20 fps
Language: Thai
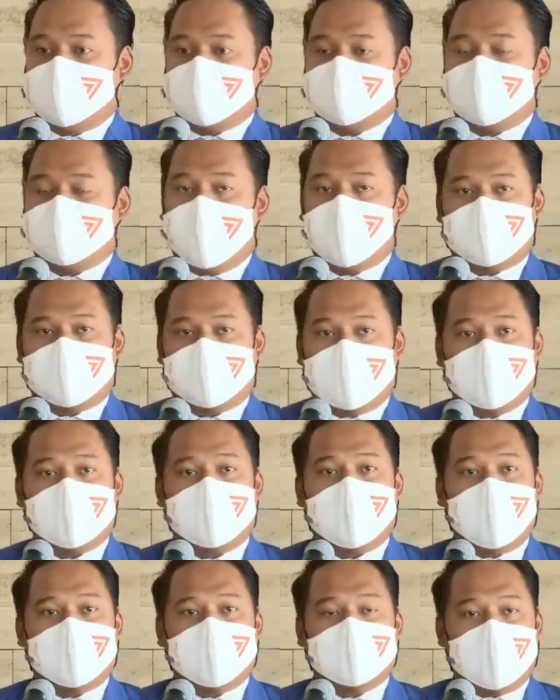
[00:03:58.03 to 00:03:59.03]
ลิมปิกแห่งประเทศ
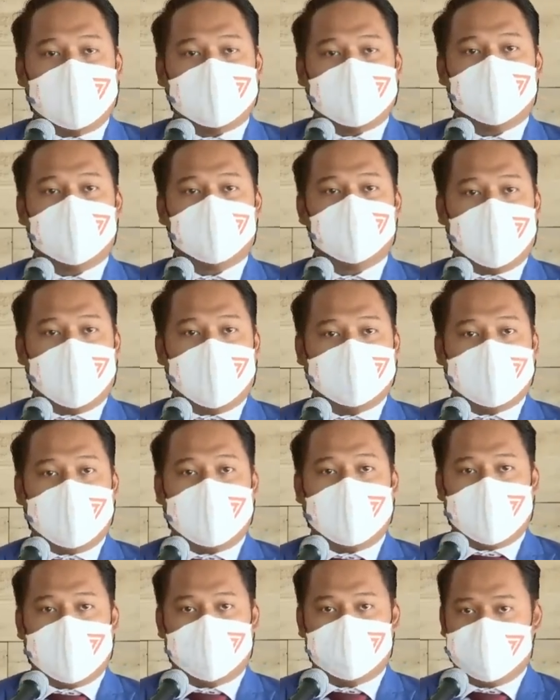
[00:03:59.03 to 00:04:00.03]
ไทยก็ตาม แต่การ
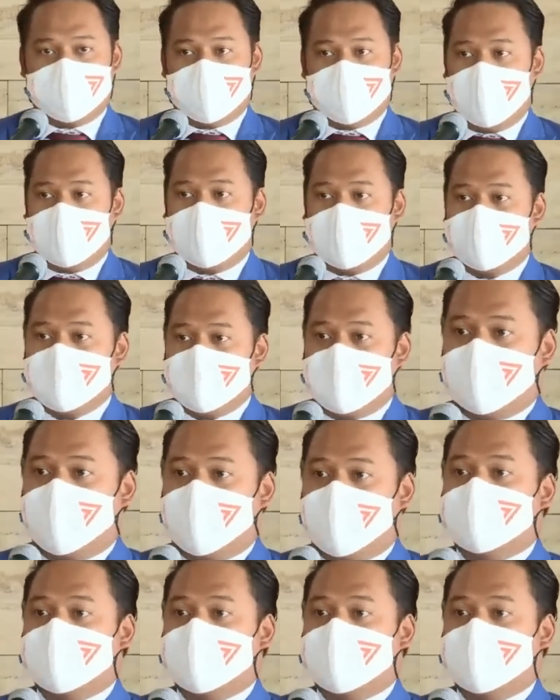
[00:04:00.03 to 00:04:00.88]
พูดในเชิงกึ่งบังคับ